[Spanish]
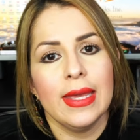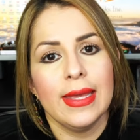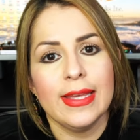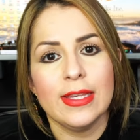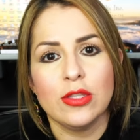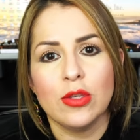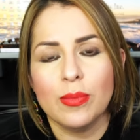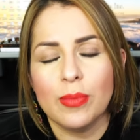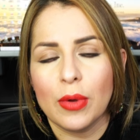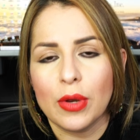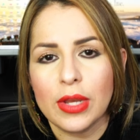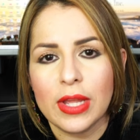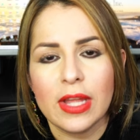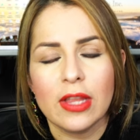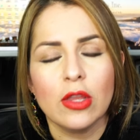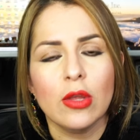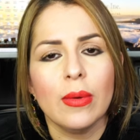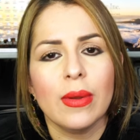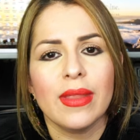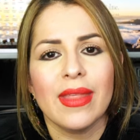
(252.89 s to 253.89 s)
Y
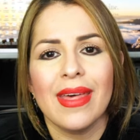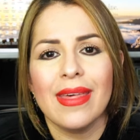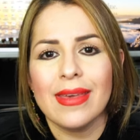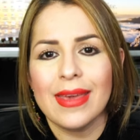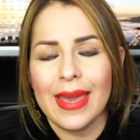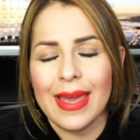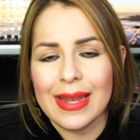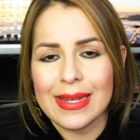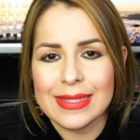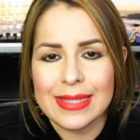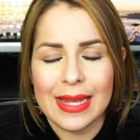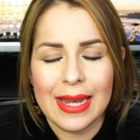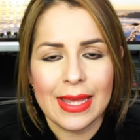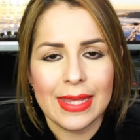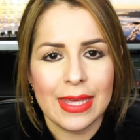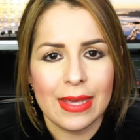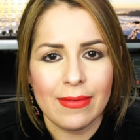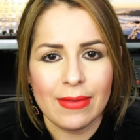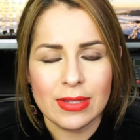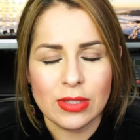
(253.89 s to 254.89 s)
suponiendo, ¿verdad? Que él se la
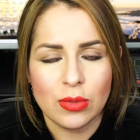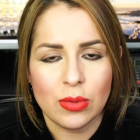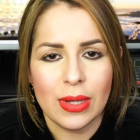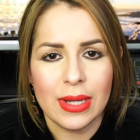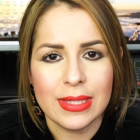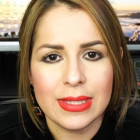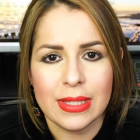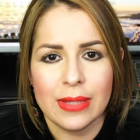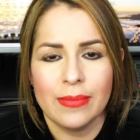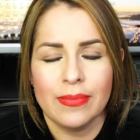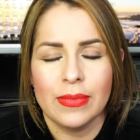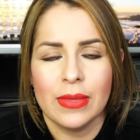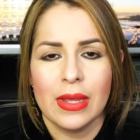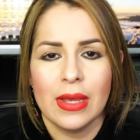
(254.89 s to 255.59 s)
lleva a su casa.